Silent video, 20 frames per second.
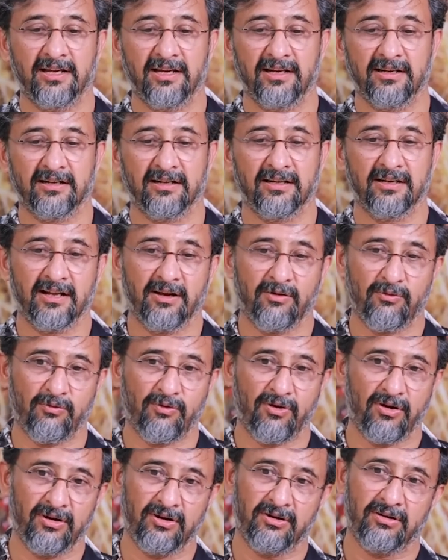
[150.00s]
అదేంటంటే ఆ
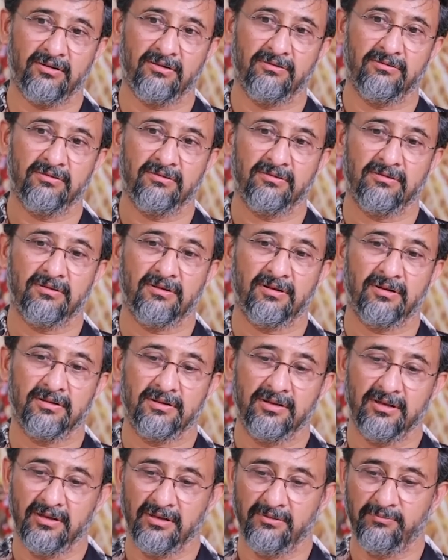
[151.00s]
వాటర్
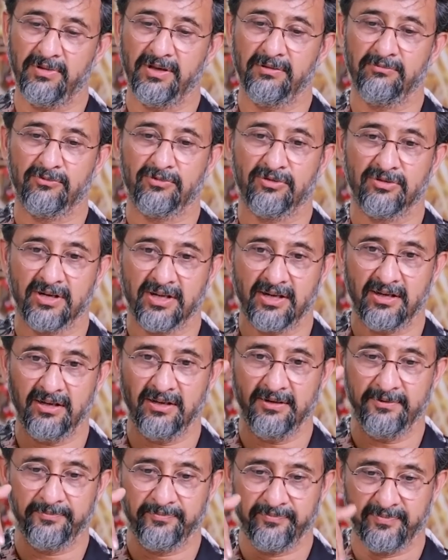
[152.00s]
అది భీమ్
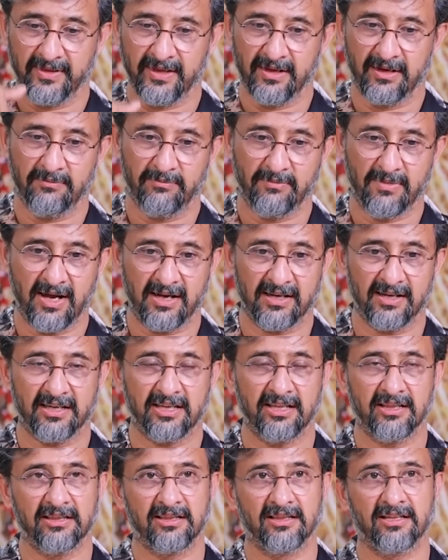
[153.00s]
అని బాగా
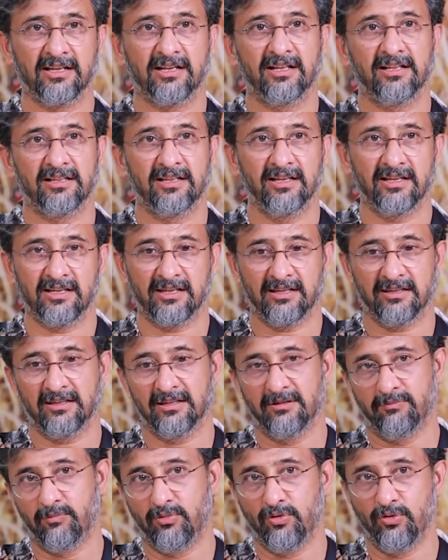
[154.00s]
కిందకి వెళ్తే
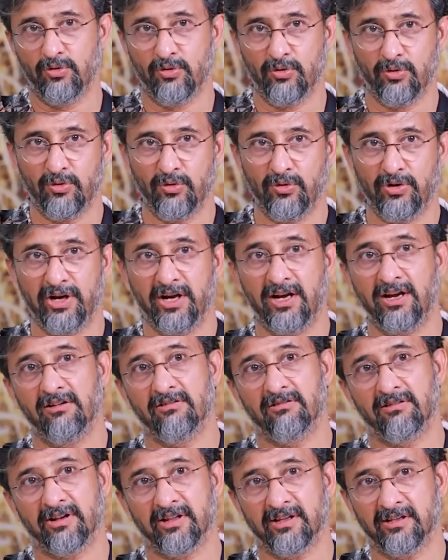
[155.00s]
కింద బ్లూ
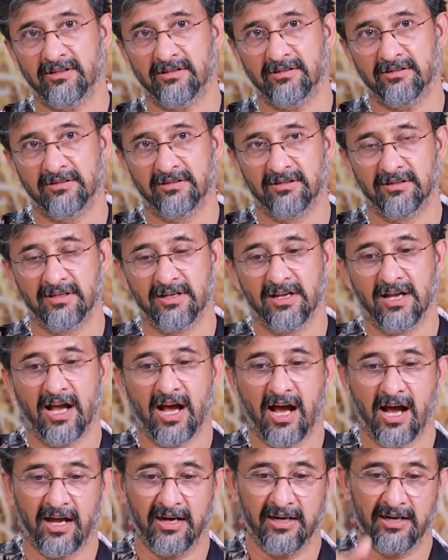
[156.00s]
నీళ్ళు ఉంటాయి
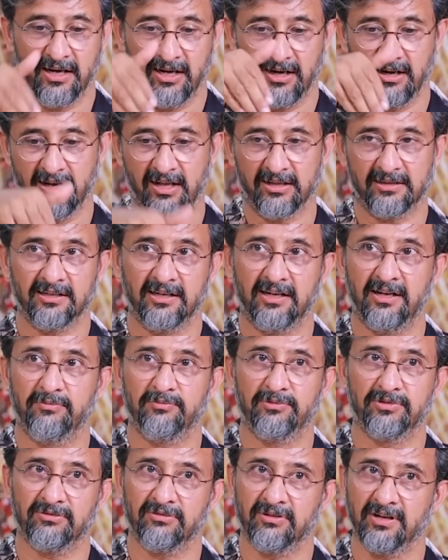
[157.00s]
ఆ నీళ్ళు ఎంత
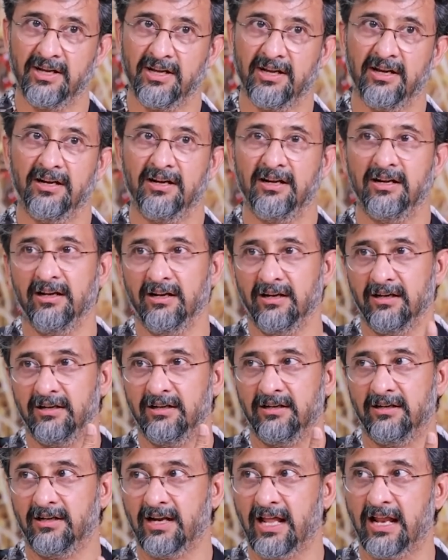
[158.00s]
డెప్త్కి ఉన్నాయి అంటే
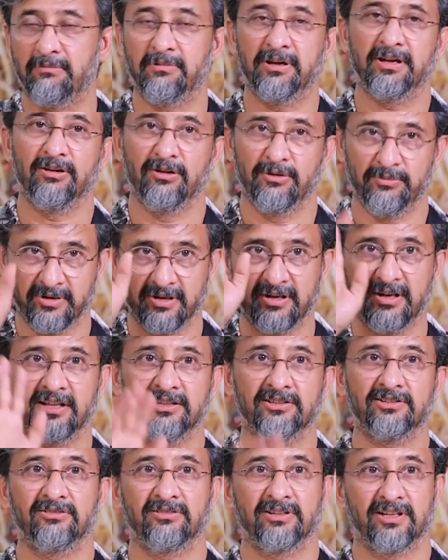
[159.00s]
నలభై కిలోమీటర్లు
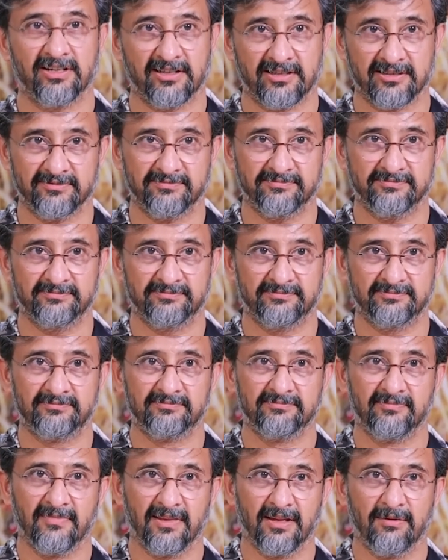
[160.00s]
ఎంత ఉందంట
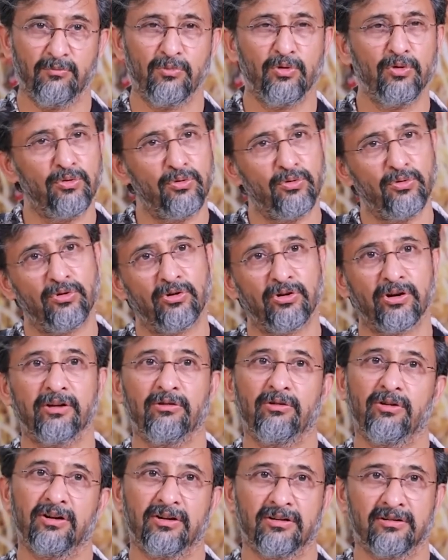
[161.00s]
బ్లూ
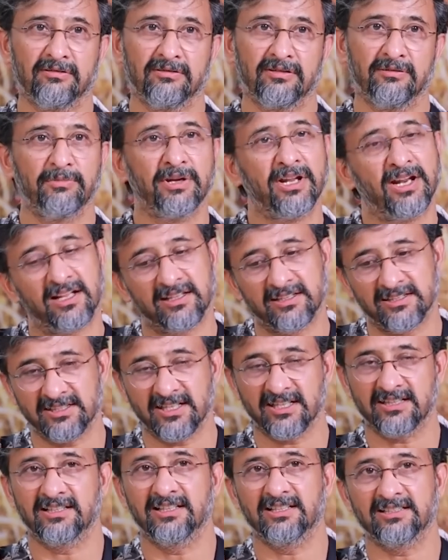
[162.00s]
ఉంటాయి వాటర్ మీరు ఎంత
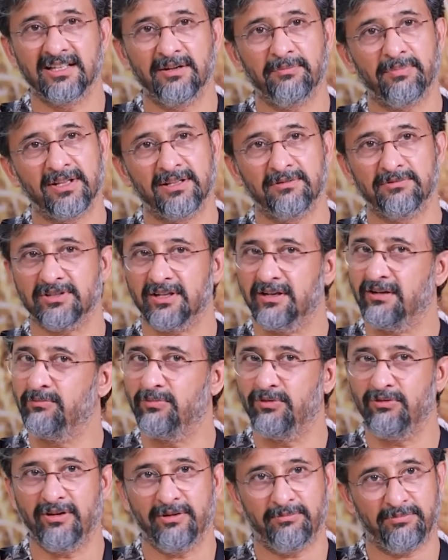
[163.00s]
చెత్త వేసినా పది నిమిషాల్లో
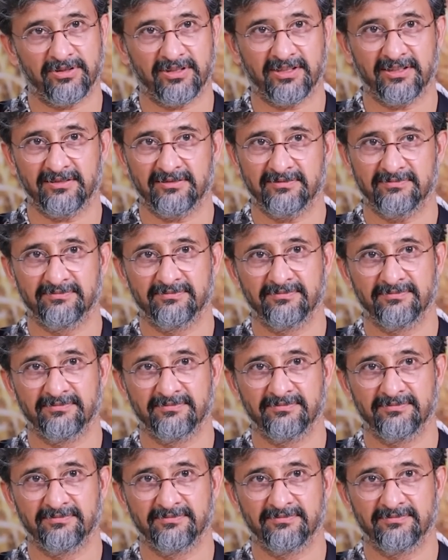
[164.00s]
బ్లూ అయిపోతాయి